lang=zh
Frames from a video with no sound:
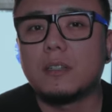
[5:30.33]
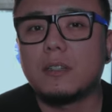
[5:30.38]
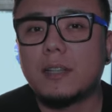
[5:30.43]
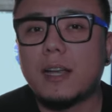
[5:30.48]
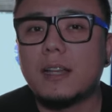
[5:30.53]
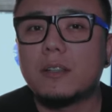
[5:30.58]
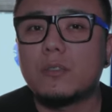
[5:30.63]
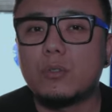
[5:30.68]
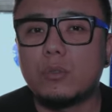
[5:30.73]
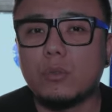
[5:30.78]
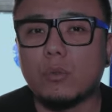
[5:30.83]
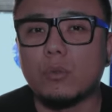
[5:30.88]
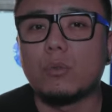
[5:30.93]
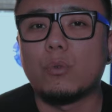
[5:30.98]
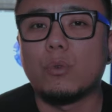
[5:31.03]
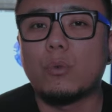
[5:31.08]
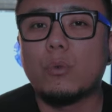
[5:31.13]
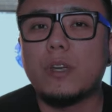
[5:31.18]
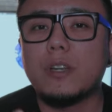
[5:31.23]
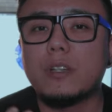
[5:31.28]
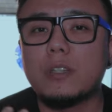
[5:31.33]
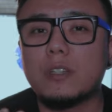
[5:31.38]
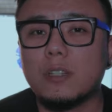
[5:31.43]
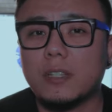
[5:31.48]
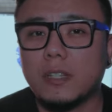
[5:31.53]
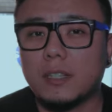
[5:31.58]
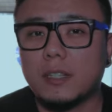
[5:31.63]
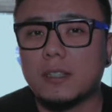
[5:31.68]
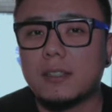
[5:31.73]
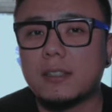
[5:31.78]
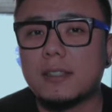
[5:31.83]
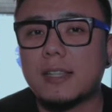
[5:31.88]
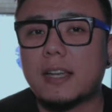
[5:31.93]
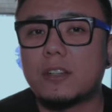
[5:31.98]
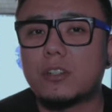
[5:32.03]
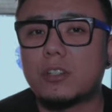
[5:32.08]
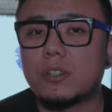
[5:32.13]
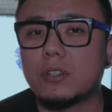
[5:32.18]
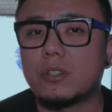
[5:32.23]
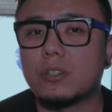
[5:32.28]
但总归是你能
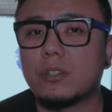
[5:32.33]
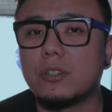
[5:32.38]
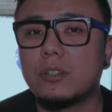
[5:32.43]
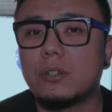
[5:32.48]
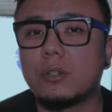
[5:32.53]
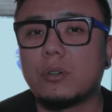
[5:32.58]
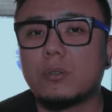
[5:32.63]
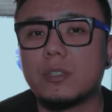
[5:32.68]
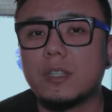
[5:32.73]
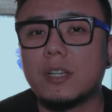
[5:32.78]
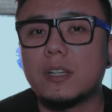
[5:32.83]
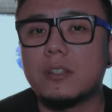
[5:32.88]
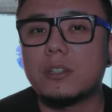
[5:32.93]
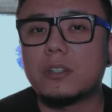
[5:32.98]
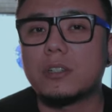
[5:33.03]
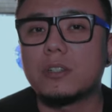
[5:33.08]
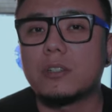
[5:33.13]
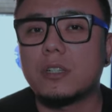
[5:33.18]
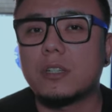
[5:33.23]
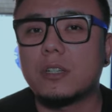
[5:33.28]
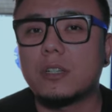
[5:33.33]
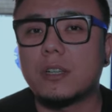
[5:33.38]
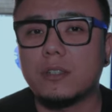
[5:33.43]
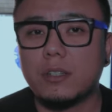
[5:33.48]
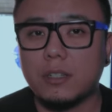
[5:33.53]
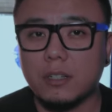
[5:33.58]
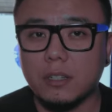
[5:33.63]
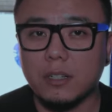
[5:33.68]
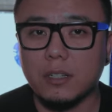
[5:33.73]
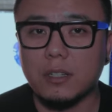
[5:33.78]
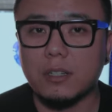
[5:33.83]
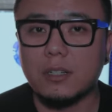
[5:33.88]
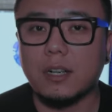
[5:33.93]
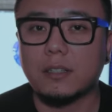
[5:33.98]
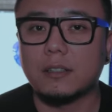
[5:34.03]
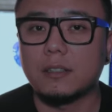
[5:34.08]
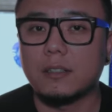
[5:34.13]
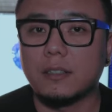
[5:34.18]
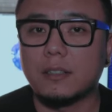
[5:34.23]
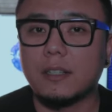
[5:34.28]
在持久坚持这件事情
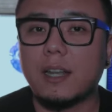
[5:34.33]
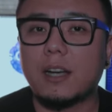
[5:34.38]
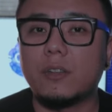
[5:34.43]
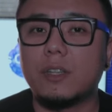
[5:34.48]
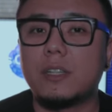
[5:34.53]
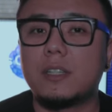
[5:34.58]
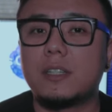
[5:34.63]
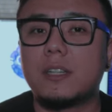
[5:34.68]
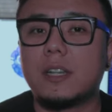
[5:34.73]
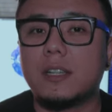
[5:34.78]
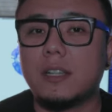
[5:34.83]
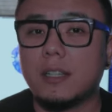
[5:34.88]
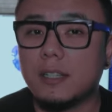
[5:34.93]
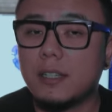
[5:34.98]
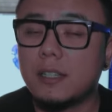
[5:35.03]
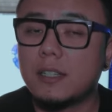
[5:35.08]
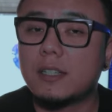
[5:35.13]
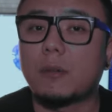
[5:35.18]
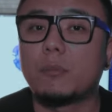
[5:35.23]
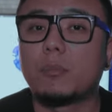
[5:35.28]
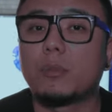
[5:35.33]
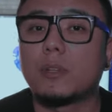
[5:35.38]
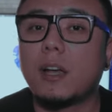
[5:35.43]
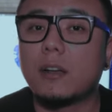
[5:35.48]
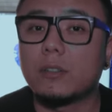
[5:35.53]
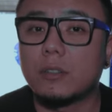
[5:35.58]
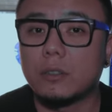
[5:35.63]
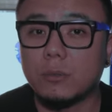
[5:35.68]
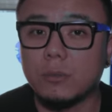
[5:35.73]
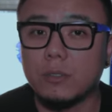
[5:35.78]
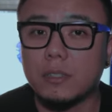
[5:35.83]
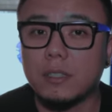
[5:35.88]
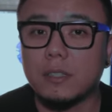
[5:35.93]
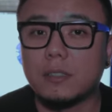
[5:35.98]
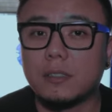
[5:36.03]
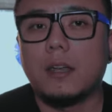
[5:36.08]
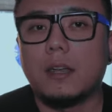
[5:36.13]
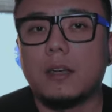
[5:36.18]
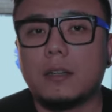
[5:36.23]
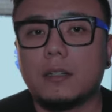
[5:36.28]
上得到一些你意想不到的东西。
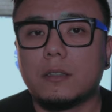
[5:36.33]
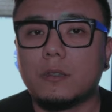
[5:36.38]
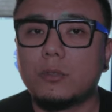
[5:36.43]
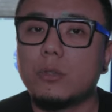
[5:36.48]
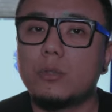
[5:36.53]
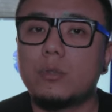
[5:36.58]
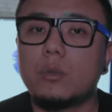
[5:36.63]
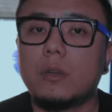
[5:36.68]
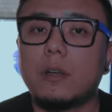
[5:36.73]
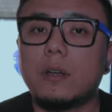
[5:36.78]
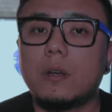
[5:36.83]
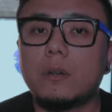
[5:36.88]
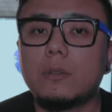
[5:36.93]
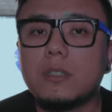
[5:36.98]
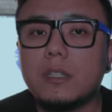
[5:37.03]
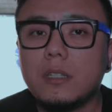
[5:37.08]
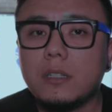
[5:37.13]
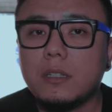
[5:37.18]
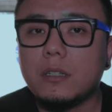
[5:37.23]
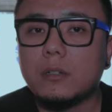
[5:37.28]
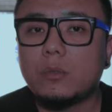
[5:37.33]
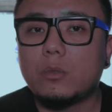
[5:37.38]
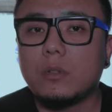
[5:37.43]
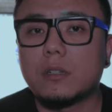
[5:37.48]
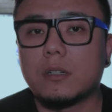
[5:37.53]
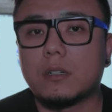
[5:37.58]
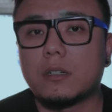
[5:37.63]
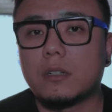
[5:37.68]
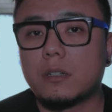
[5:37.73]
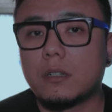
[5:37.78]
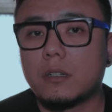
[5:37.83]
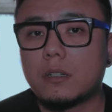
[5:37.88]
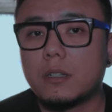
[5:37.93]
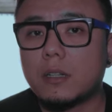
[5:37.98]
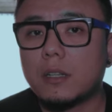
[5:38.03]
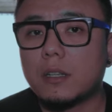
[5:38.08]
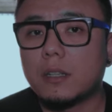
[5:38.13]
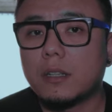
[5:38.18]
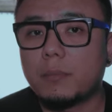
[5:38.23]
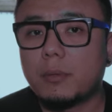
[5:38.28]
很多做后期或者是
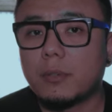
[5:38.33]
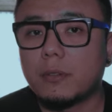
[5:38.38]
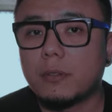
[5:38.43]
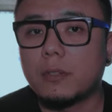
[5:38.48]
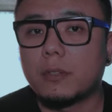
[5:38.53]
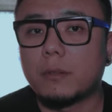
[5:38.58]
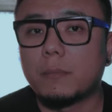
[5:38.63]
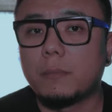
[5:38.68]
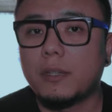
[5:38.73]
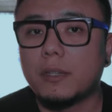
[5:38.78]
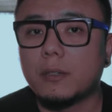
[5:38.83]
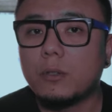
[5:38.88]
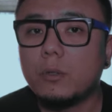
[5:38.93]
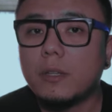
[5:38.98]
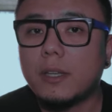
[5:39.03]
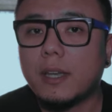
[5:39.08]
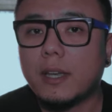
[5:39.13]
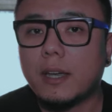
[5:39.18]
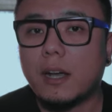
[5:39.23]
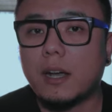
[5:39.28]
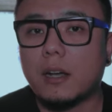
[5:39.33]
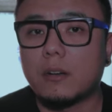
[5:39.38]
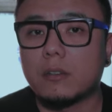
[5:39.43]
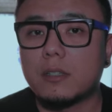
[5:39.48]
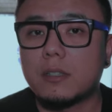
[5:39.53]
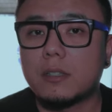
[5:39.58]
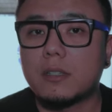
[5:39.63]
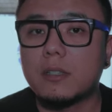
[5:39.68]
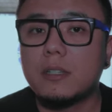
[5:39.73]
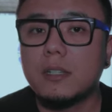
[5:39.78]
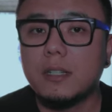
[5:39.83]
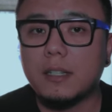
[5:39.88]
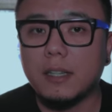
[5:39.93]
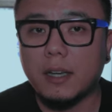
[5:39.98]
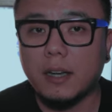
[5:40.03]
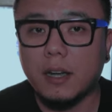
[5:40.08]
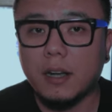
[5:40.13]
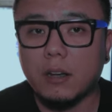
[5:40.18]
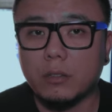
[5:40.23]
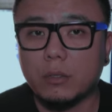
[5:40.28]
摄影的朋友，评论也好，私信
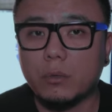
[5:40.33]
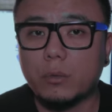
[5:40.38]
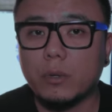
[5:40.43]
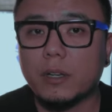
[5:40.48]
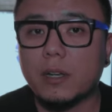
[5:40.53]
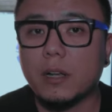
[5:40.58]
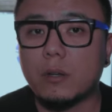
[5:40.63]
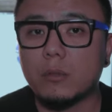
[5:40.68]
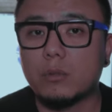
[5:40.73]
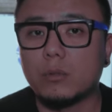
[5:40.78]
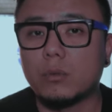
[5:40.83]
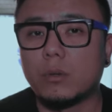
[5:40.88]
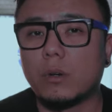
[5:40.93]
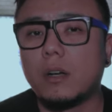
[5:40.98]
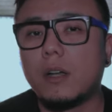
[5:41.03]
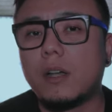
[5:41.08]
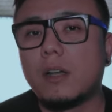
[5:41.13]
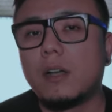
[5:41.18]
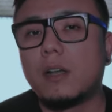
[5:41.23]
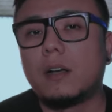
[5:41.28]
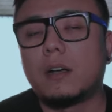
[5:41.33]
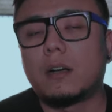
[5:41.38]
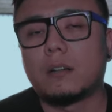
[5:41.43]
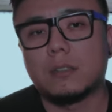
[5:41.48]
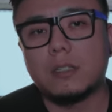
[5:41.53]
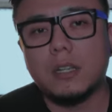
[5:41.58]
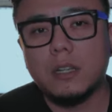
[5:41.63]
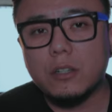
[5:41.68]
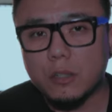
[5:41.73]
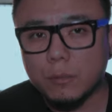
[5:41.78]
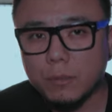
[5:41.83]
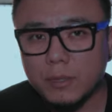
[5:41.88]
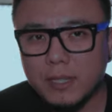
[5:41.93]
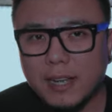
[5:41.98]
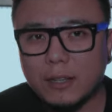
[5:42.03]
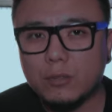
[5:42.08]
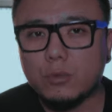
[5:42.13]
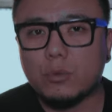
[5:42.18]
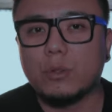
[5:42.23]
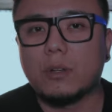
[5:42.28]
也好，都会告诉我，啊，坚持不
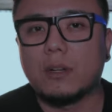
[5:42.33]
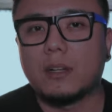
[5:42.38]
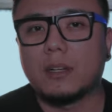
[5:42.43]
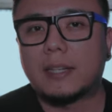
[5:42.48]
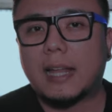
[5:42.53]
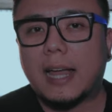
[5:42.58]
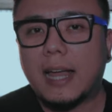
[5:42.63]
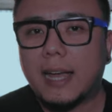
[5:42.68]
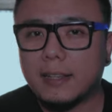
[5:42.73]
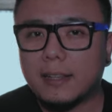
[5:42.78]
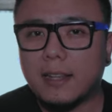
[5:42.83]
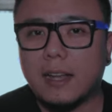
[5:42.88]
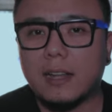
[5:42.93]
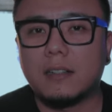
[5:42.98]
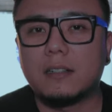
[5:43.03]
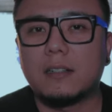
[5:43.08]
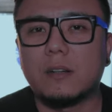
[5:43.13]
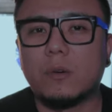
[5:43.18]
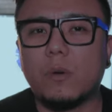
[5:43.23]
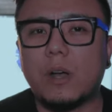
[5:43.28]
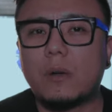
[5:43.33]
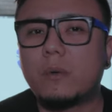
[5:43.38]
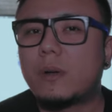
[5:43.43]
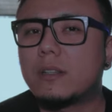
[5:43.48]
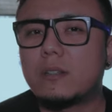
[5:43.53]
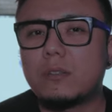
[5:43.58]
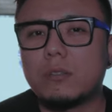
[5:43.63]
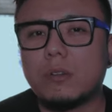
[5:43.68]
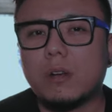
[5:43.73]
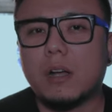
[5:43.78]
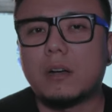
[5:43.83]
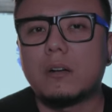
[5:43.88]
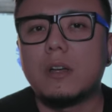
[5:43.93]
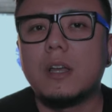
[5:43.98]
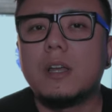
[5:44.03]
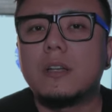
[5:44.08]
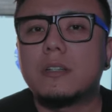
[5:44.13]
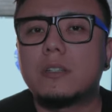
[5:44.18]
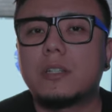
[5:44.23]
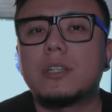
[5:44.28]
下去了，太难了，玩玩就好。
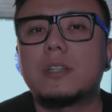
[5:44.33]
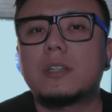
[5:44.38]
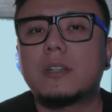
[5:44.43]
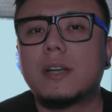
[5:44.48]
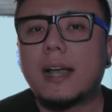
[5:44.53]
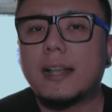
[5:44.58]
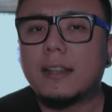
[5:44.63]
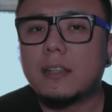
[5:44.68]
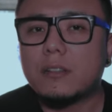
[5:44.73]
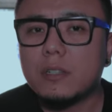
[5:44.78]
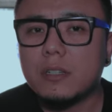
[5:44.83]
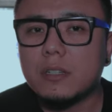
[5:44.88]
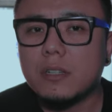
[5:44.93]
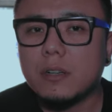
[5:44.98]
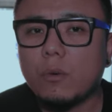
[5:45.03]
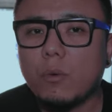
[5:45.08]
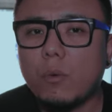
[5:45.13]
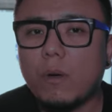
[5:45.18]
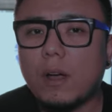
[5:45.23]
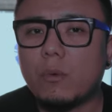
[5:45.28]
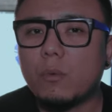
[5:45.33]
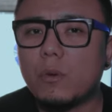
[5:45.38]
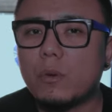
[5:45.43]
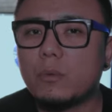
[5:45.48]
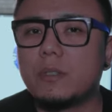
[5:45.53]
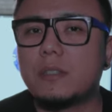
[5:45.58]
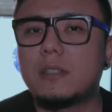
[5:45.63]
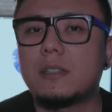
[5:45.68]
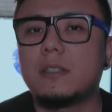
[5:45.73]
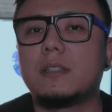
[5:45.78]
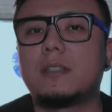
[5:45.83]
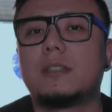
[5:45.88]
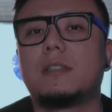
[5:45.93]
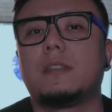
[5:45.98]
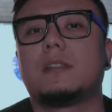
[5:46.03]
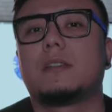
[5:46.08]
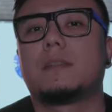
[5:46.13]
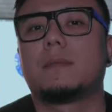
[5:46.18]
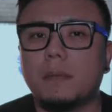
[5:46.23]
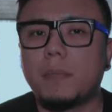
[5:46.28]
其实看到这些话，问问自己，
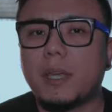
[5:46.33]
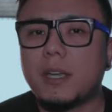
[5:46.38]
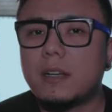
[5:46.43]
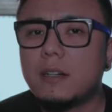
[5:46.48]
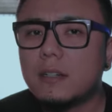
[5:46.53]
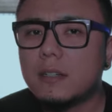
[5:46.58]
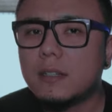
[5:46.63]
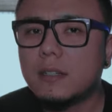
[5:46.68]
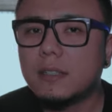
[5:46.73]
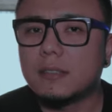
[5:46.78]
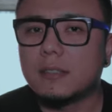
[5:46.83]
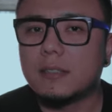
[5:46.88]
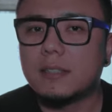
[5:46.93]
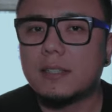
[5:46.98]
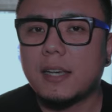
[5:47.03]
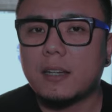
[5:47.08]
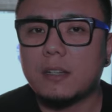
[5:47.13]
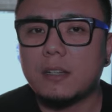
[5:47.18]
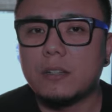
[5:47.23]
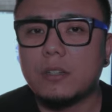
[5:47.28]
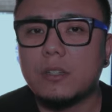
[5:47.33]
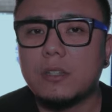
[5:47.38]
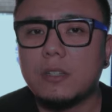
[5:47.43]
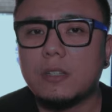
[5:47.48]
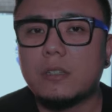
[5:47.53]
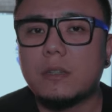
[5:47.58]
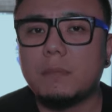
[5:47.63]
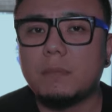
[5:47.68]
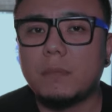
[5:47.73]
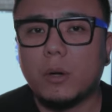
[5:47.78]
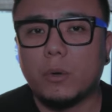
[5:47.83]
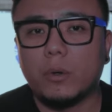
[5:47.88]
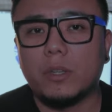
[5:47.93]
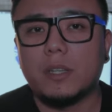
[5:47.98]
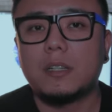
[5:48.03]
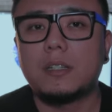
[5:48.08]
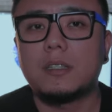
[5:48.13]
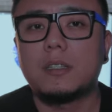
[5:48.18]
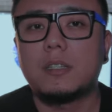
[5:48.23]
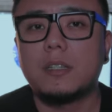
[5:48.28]
每个人可能在人生的某
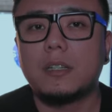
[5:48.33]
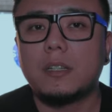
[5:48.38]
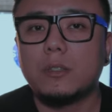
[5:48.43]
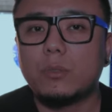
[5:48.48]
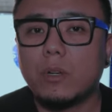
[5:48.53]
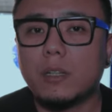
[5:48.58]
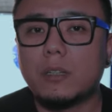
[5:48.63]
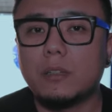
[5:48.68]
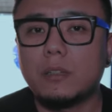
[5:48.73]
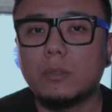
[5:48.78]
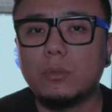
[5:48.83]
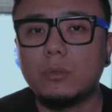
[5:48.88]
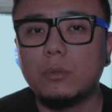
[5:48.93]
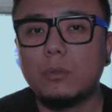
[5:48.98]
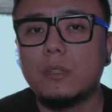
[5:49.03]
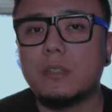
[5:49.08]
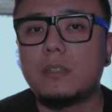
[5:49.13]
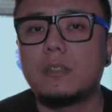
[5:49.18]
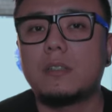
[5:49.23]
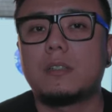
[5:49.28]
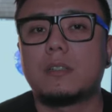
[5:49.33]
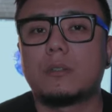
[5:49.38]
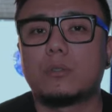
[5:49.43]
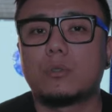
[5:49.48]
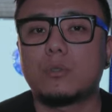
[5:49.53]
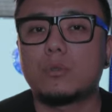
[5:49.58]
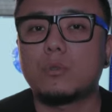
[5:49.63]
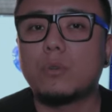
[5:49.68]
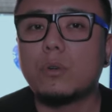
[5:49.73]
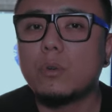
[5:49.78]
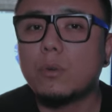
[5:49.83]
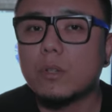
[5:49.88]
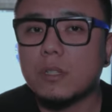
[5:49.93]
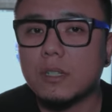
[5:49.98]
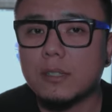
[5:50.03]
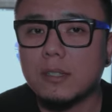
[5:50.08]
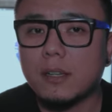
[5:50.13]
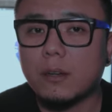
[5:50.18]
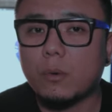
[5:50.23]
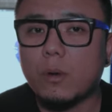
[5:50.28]
一个阶段都对自己说过
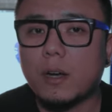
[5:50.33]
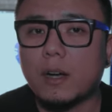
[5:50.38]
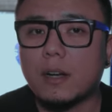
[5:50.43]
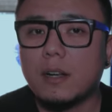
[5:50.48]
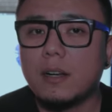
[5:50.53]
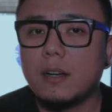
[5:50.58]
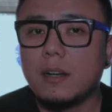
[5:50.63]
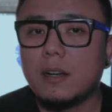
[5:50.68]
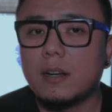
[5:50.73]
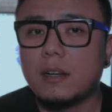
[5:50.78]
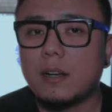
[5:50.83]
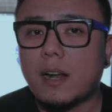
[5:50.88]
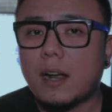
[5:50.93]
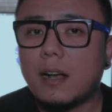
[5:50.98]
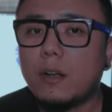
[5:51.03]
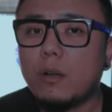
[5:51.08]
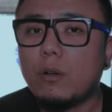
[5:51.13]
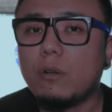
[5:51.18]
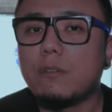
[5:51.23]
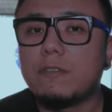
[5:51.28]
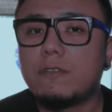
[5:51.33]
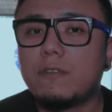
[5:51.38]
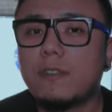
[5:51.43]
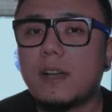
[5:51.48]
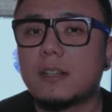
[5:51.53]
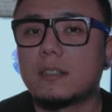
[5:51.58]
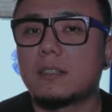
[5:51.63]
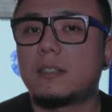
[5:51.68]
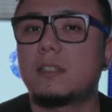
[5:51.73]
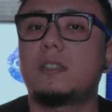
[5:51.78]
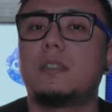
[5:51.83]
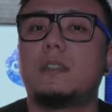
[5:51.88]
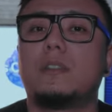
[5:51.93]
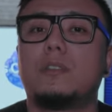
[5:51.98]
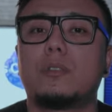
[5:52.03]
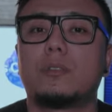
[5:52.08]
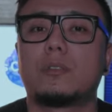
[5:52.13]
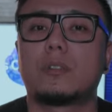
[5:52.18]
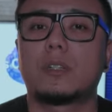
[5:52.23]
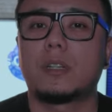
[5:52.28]
这些话，然后放弃
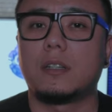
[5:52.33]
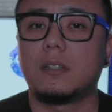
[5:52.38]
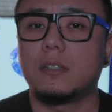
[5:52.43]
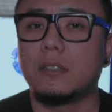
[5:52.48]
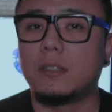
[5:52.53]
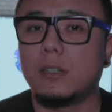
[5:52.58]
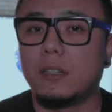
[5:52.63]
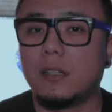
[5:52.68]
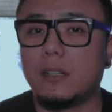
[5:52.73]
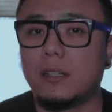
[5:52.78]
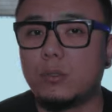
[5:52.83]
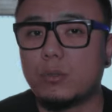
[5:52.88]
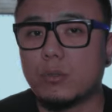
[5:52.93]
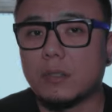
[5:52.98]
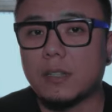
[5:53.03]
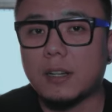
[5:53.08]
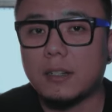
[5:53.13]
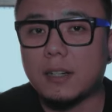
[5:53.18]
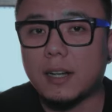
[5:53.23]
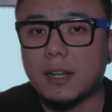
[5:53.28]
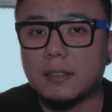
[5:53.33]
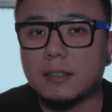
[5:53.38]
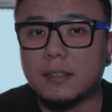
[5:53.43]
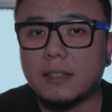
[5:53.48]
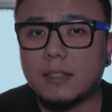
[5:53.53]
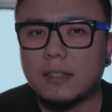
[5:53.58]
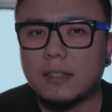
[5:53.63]
就成了理所当然。